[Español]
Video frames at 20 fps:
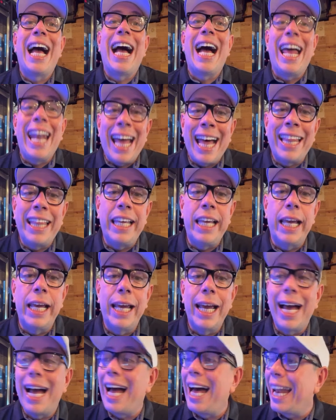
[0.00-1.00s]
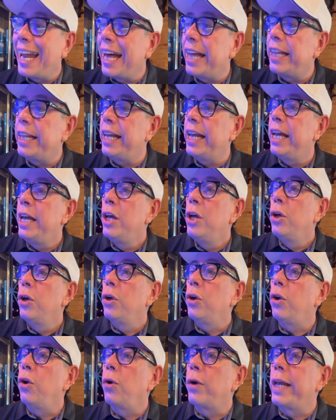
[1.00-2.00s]
a nadie, a nadie
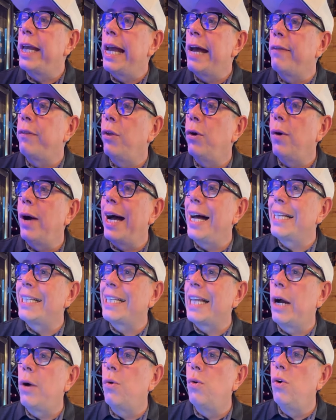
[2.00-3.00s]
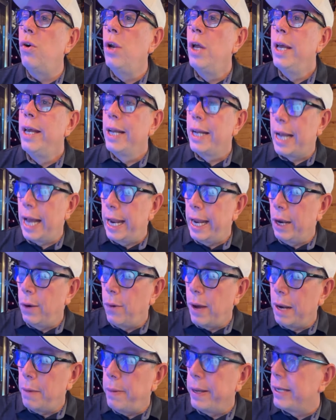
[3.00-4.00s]
noqueando a Saúl
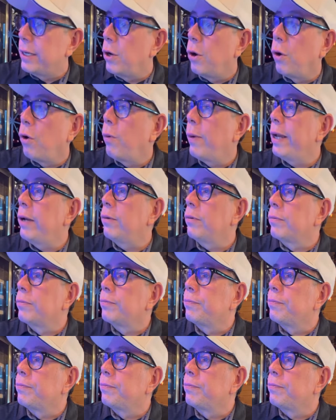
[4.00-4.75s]
Canelo Álvarez. No lo veo.